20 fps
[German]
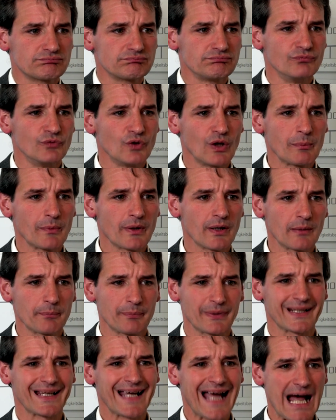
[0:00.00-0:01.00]
nur mehr
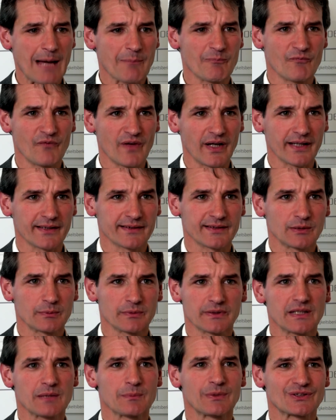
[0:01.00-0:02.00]
begraben werden.
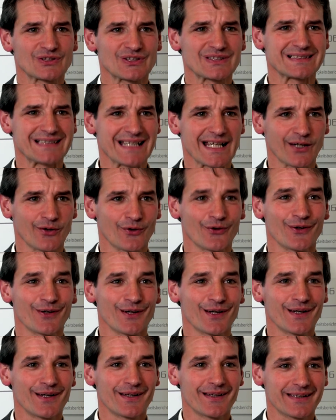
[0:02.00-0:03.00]
Aber nicht einmal zur Zehrung
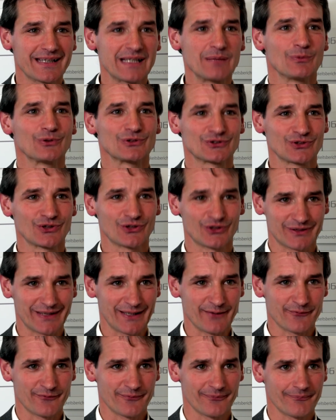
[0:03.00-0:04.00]
können wir uns noch
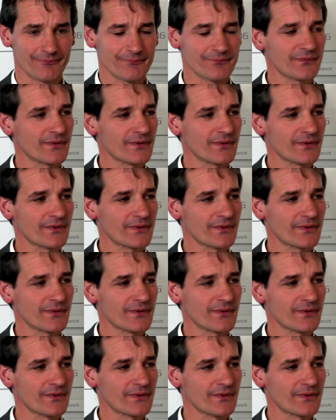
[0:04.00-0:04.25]
treffen.